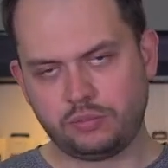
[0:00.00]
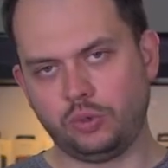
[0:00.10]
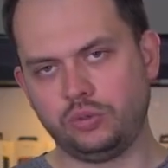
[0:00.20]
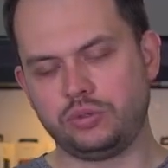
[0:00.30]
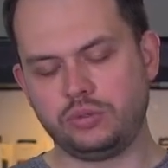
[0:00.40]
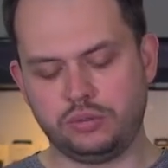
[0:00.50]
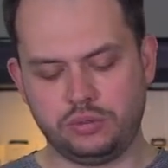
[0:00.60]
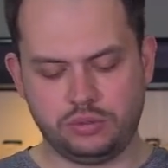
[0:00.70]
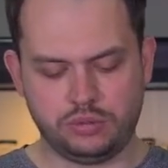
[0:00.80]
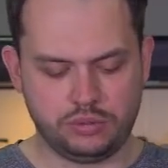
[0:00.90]

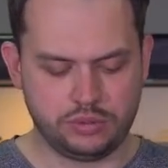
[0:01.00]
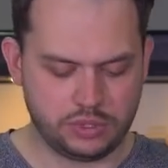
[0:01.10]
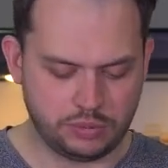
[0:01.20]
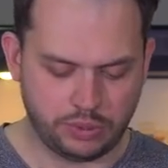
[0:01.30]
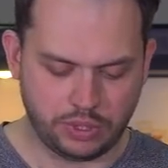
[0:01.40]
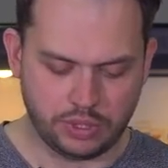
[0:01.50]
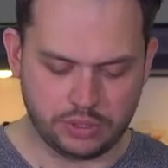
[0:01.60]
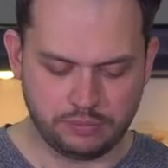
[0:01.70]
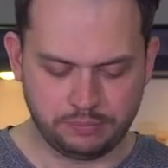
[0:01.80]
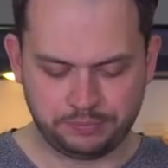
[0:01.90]
полностью э,
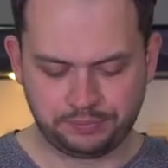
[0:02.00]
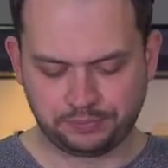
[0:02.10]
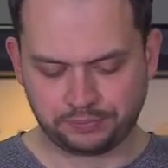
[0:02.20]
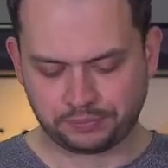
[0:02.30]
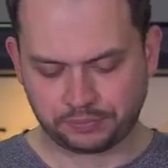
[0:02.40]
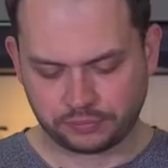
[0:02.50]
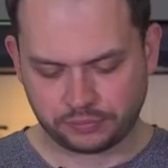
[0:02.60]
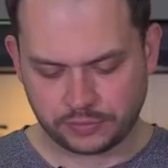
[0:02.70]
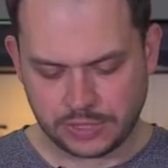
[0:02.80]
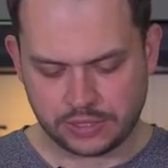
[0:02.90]
сопрягать
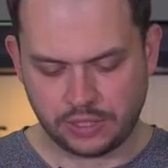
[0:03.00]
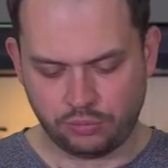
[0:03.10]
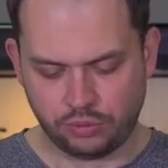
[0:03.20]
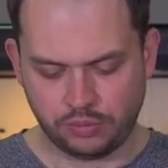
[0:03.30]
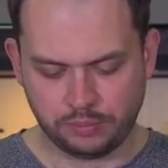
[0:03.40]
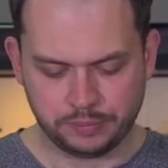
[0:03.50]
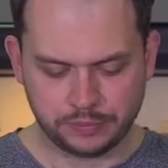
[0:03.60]
с телефоном.